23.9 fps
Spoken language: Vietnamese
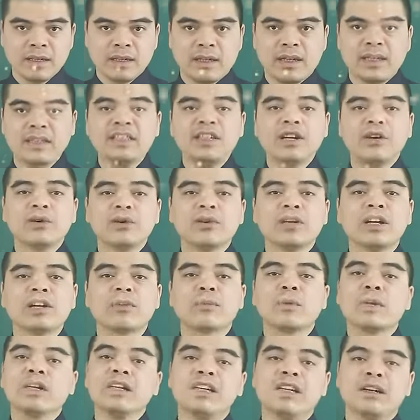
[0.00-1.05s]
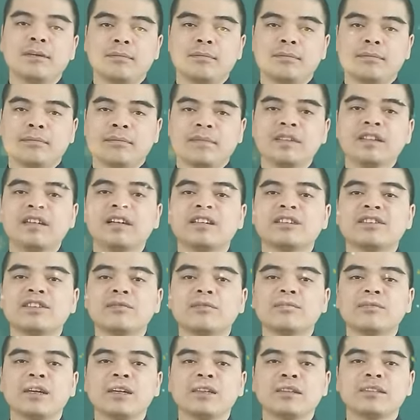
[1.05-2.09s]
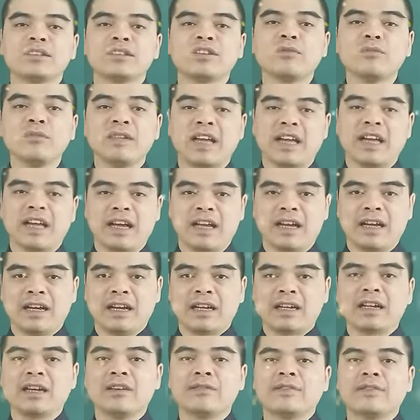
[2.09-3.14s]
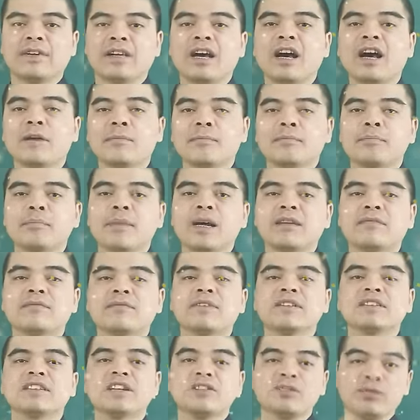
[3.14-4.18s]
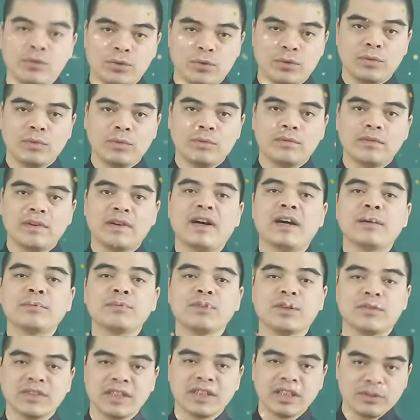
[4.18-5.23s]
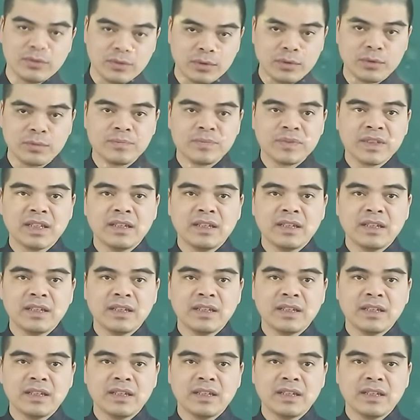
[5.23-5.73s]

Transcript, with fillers: Đấy, nhiều người quan niệm người sông đất sông nhà cần phải hợp mệnh với gia chủ hoặc hợp tuổi với gia chủ